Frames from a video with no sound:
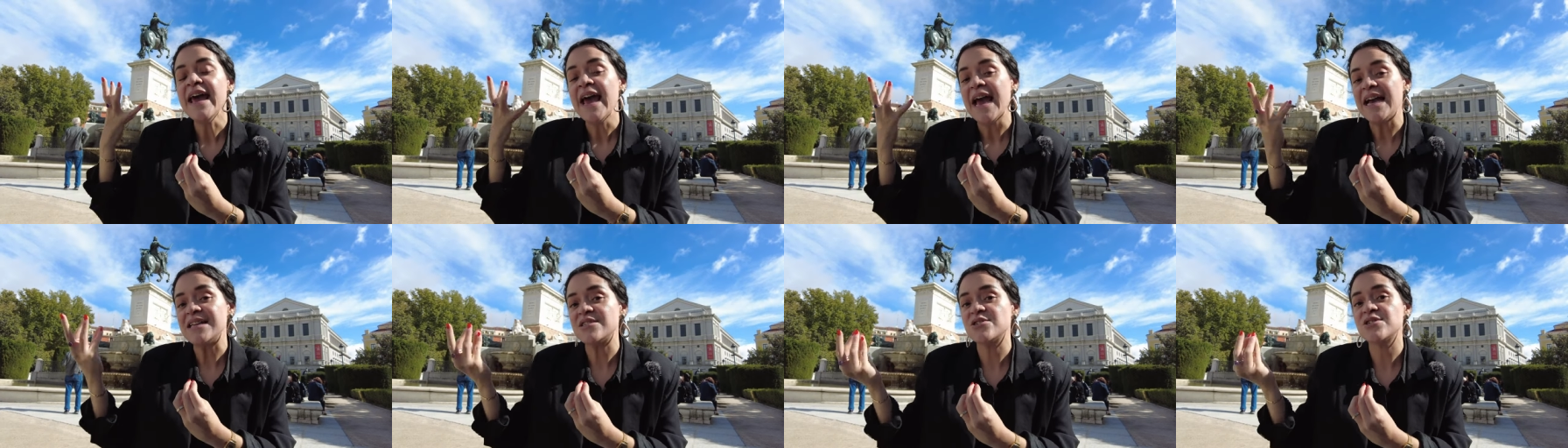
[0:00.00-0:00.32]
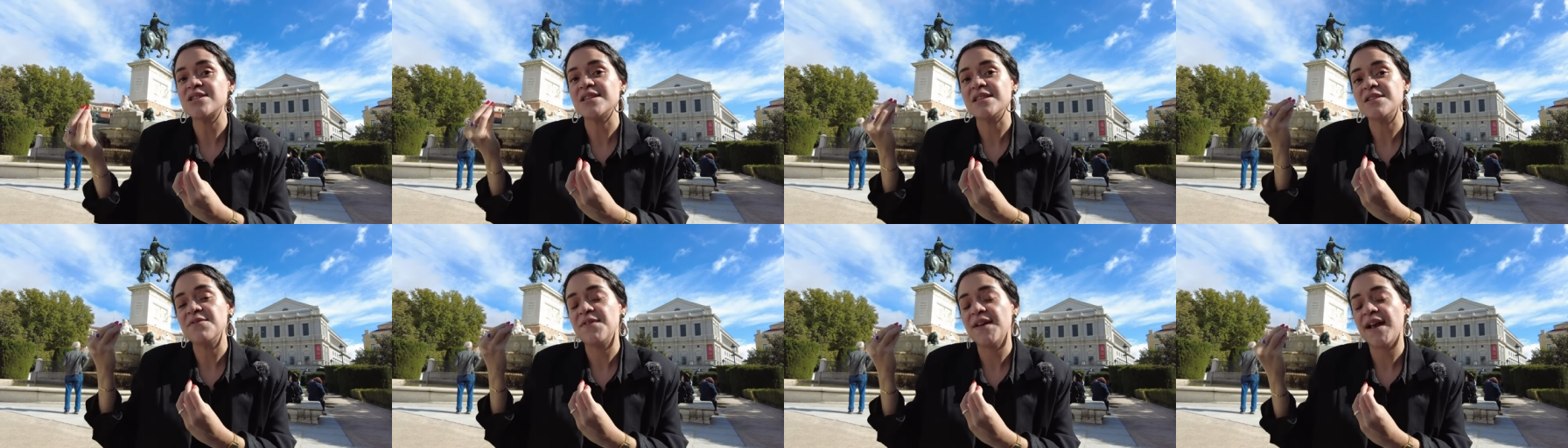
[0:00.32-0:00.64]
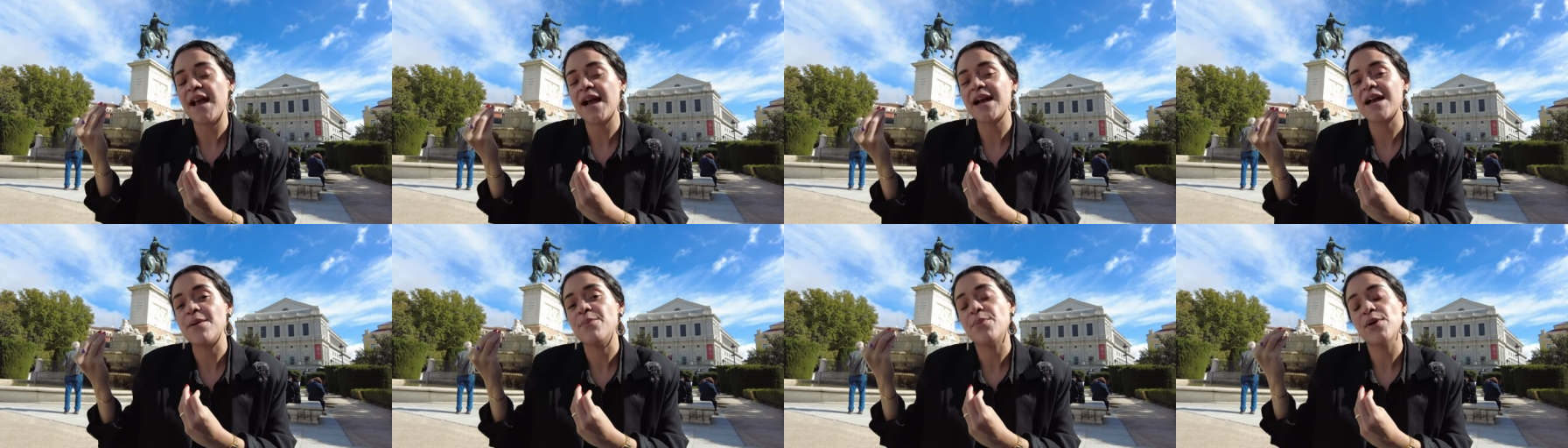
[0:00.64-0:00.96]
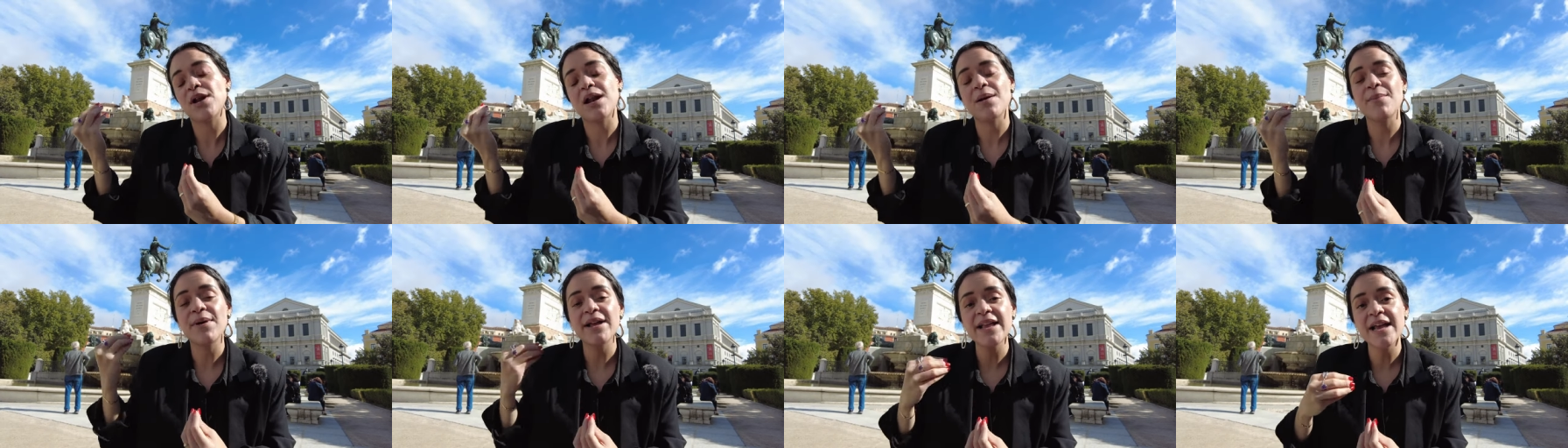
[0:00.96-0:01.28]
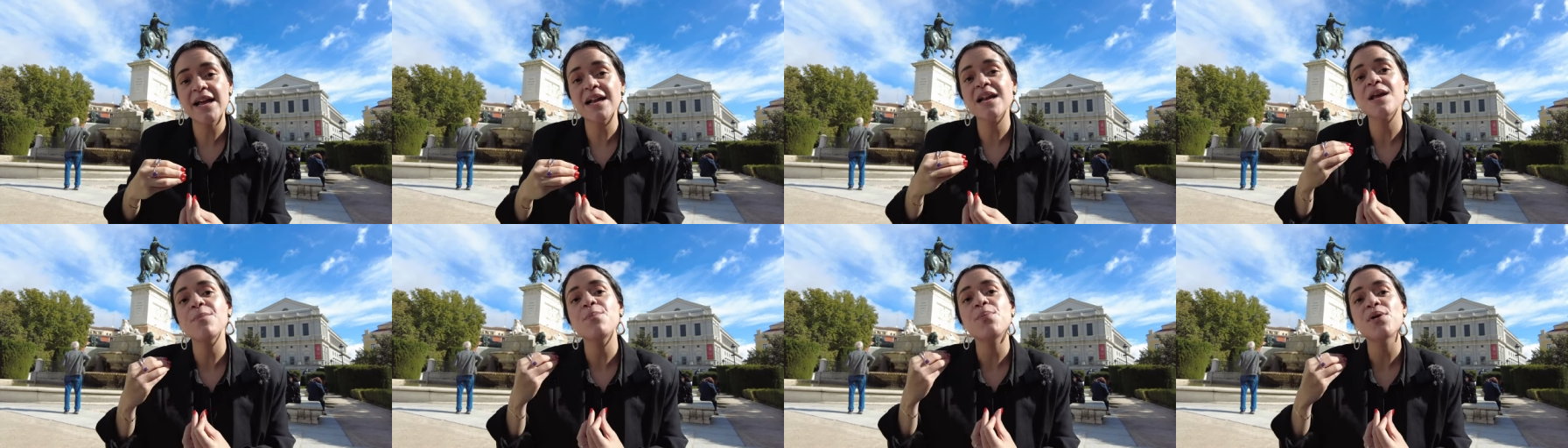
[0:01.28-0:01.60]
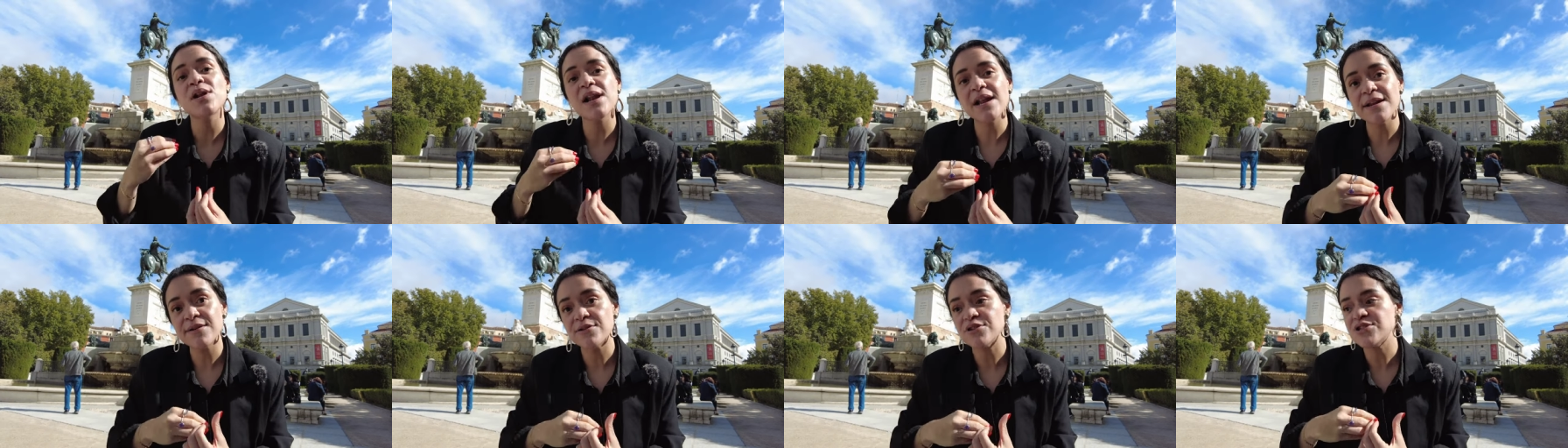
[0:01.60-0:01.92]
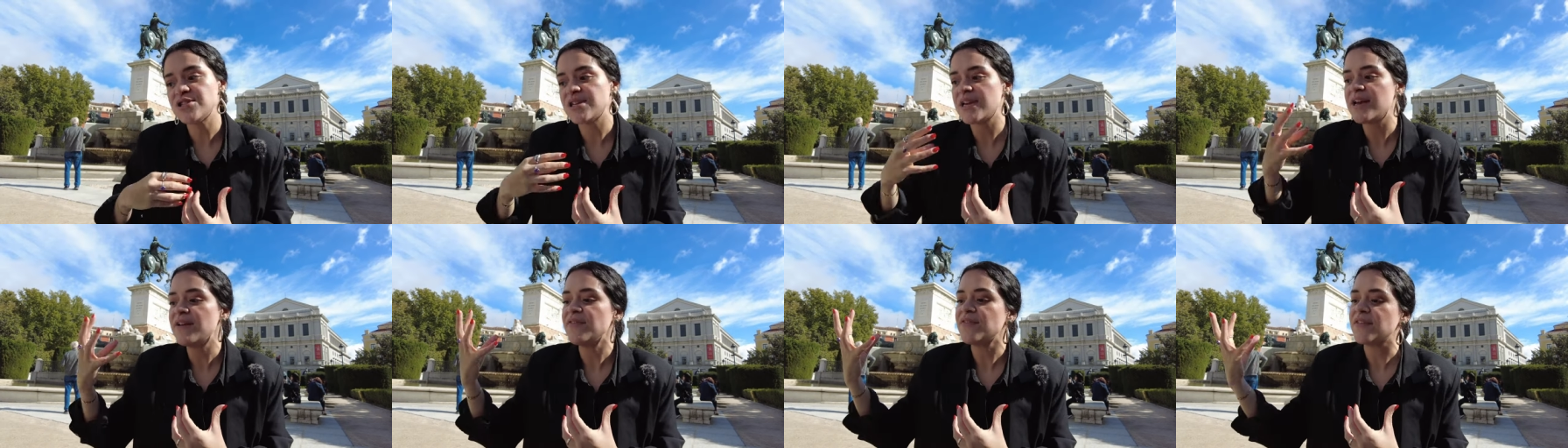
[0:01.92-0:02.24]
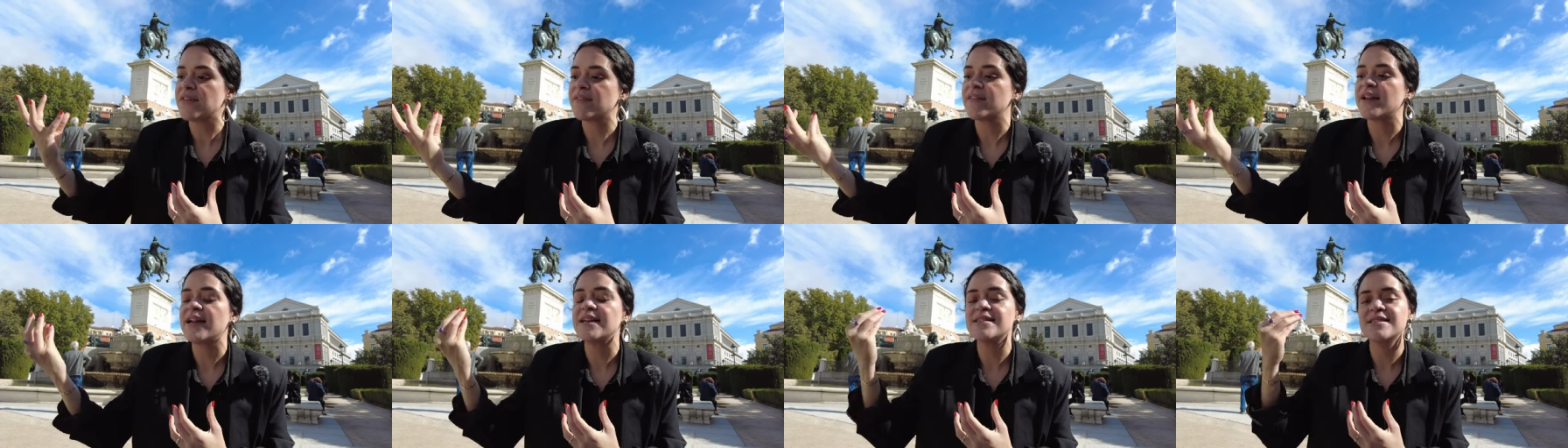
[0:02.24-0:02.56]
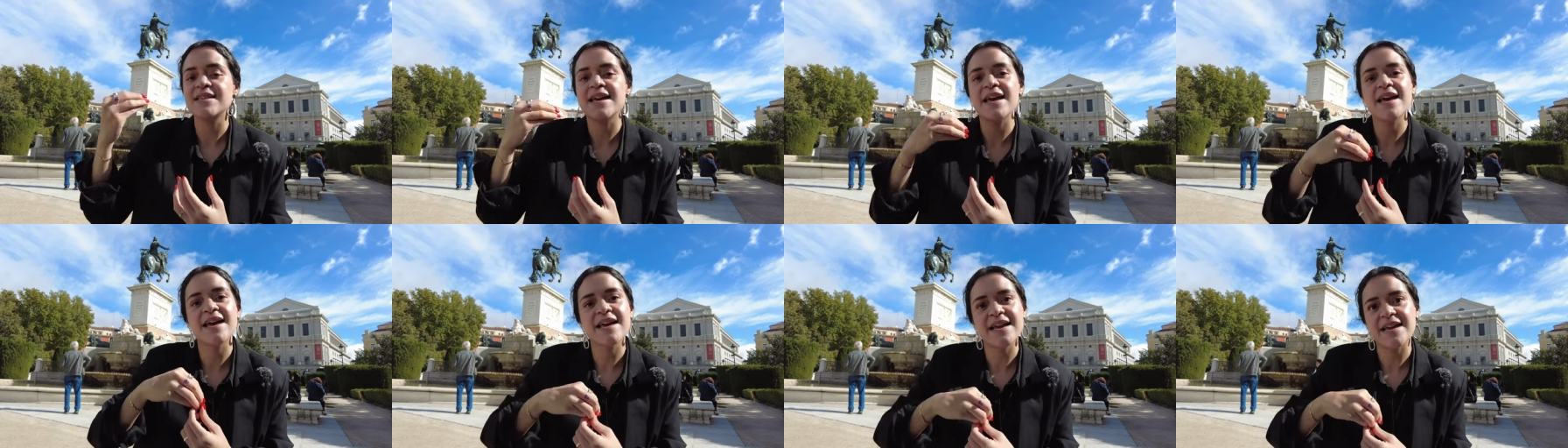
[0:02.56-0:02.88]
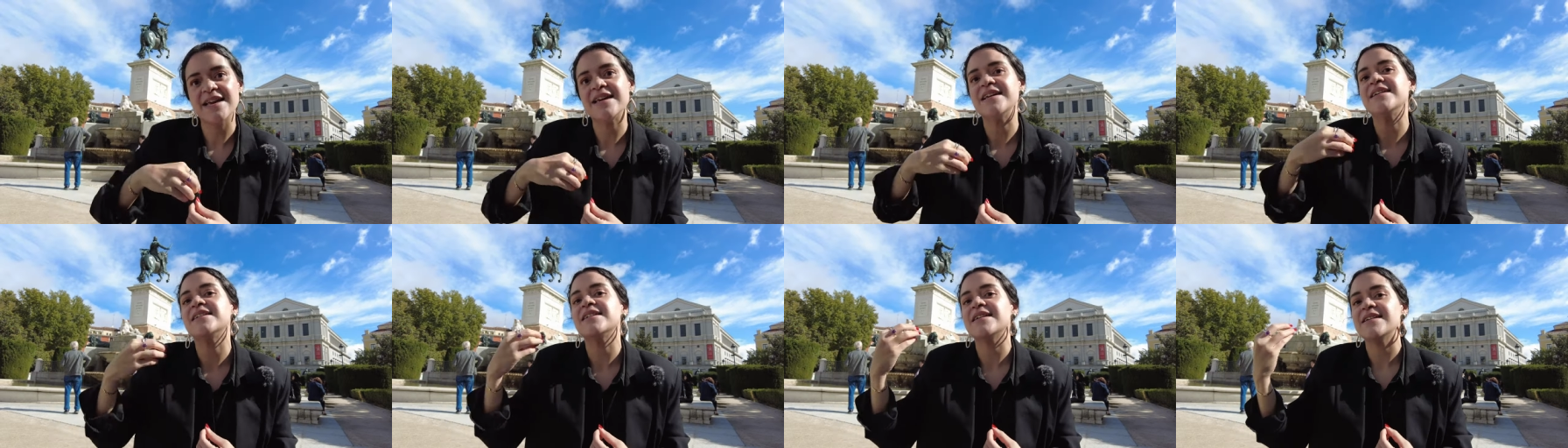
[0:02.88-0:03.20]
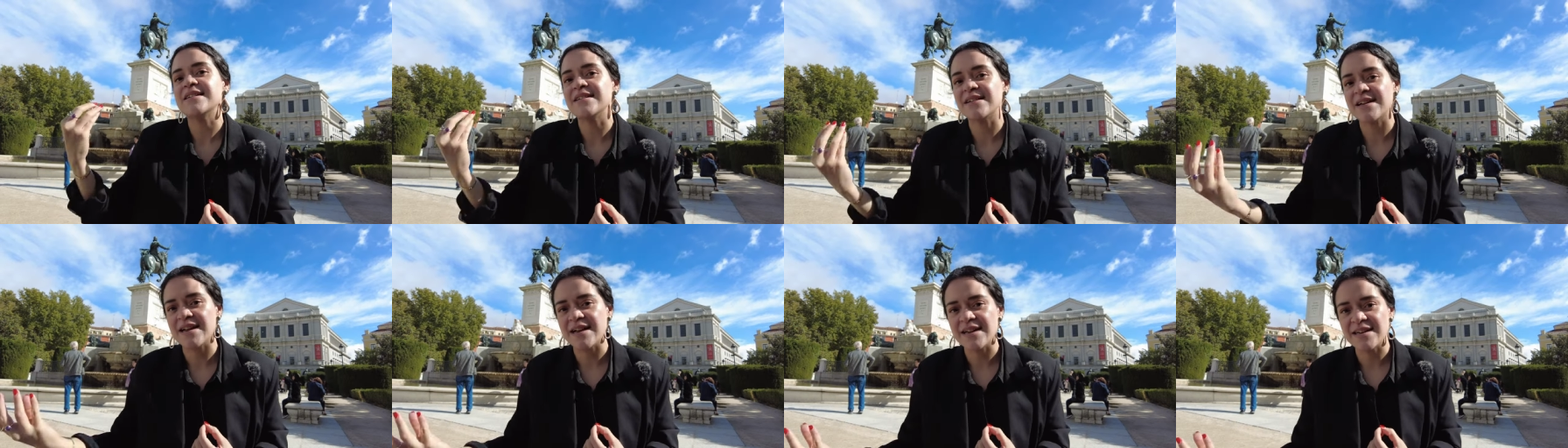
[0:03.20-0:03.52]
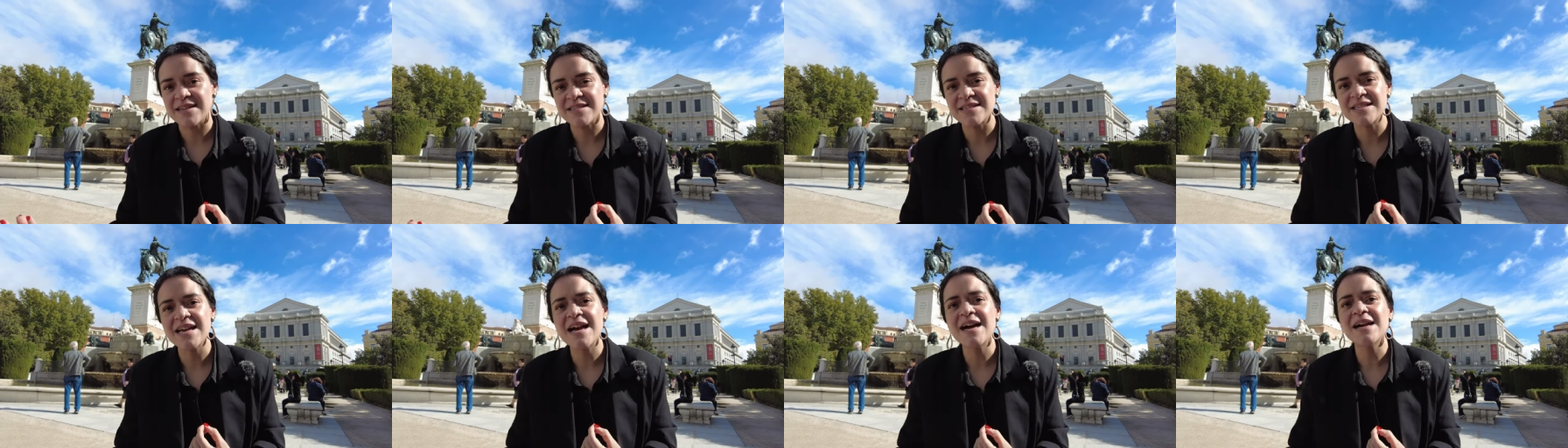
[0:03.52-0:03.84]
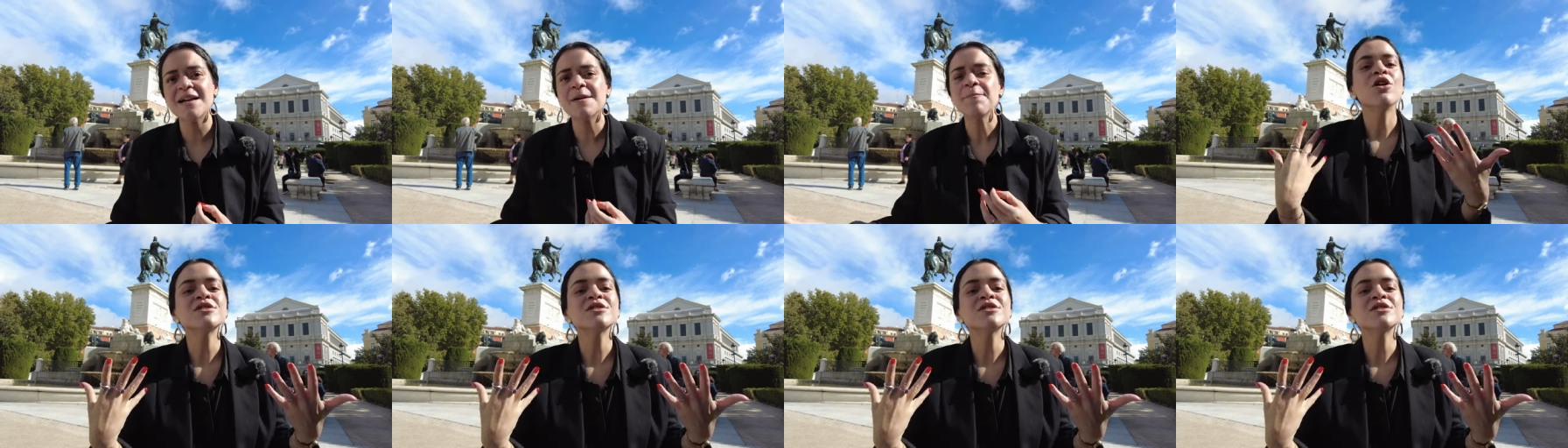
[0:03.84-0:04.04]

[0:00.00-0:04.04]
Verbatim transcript: eso significa que por la mañana y por la noche tendrás que ir y regresar,